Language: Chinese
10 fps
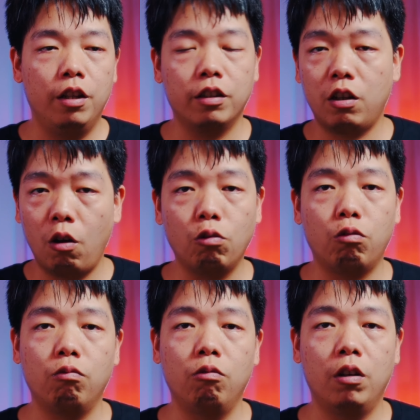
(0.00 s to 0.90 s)
一个构
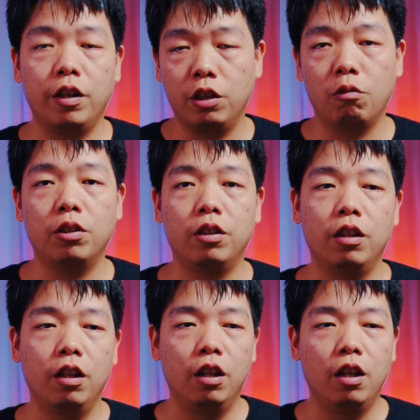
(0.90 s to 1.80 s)
图和一些东西，
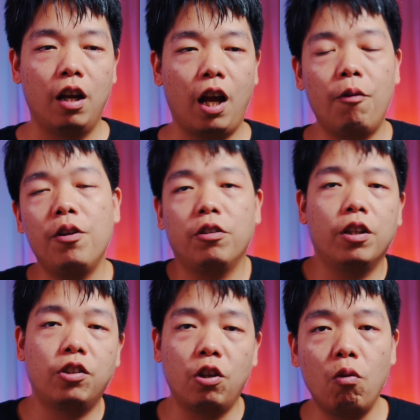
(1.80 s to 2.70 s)
还会有
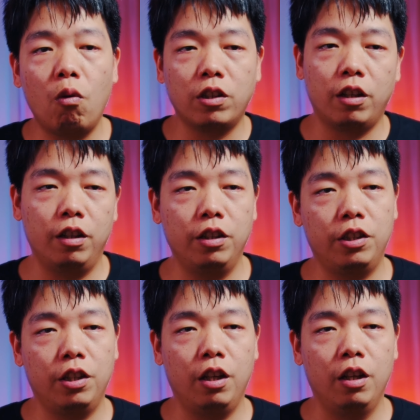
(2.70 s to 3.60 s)
些生活上的一
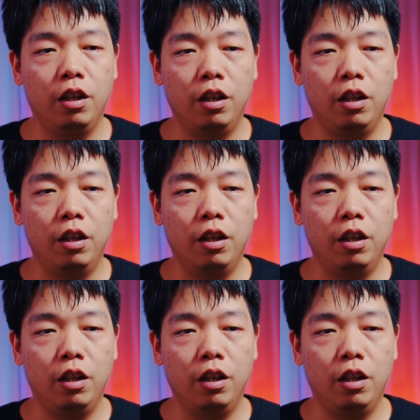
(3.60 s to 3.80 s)
些